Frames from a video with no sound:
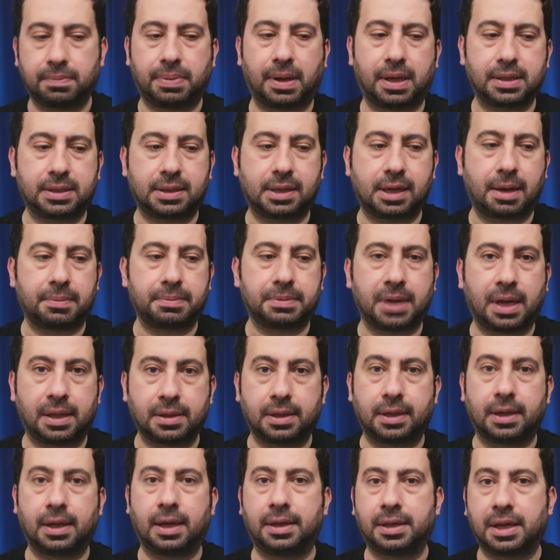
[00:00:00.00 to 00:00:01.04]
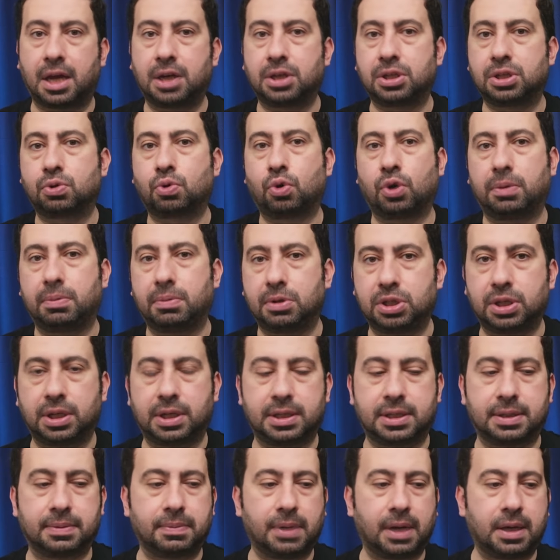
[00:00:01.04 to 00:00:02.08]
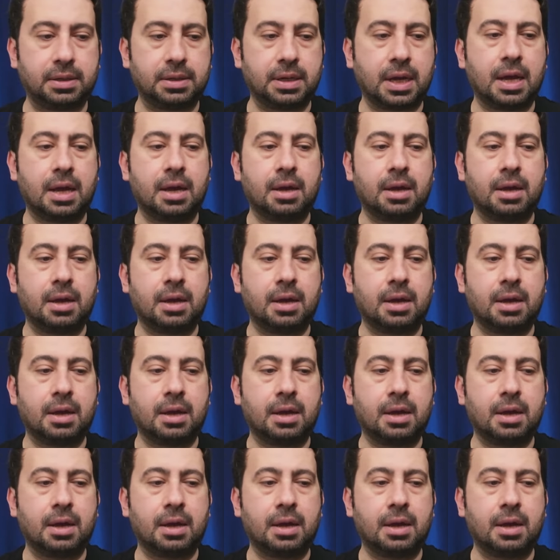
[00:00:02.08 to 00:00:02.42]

Baskı yaptığı anda da enerji koyabilecek isimler.